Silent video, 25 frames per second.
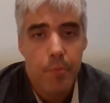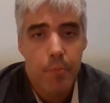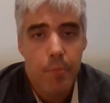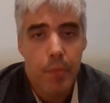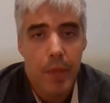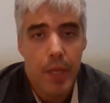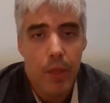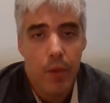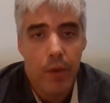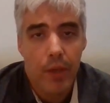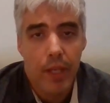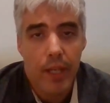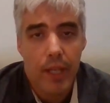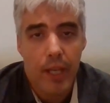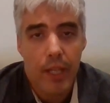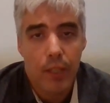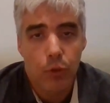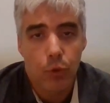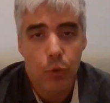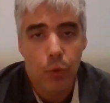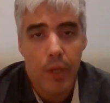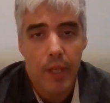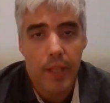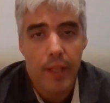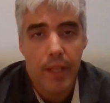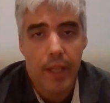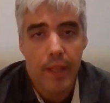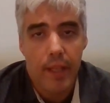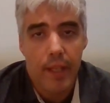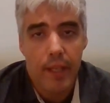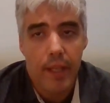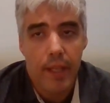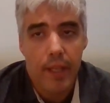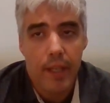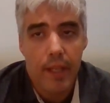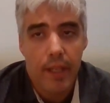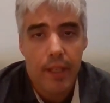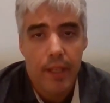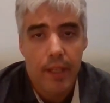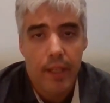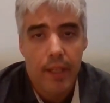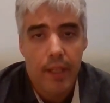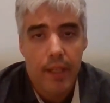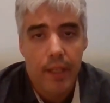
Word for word: pero que a su de,